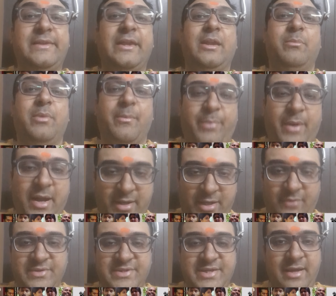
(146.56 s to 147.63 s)
திரும்பி
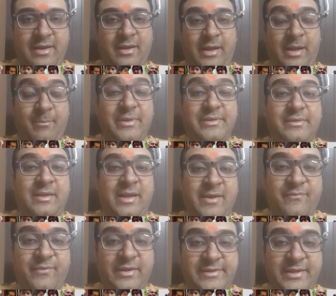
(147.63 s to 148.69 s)
பார்க்குற விஷயங்கள் நம்ம
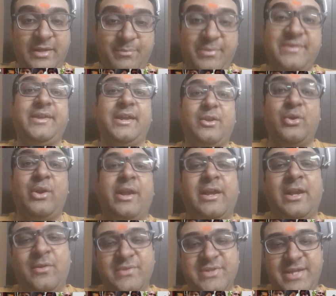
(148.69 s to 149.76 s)
லைஃப்பில் திரும்பி செய்யணும்னு
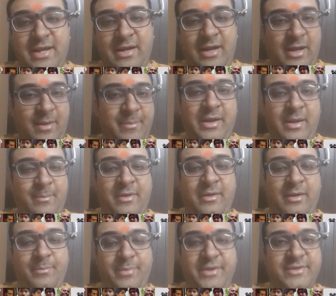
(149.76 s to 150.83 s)
நினைக்கிற விஷயங்கள் எல்லாமே நம்ம
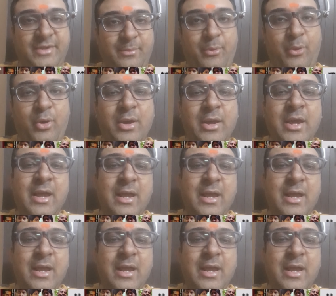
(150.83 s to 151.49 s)
அதில் பேசியிருப்போம்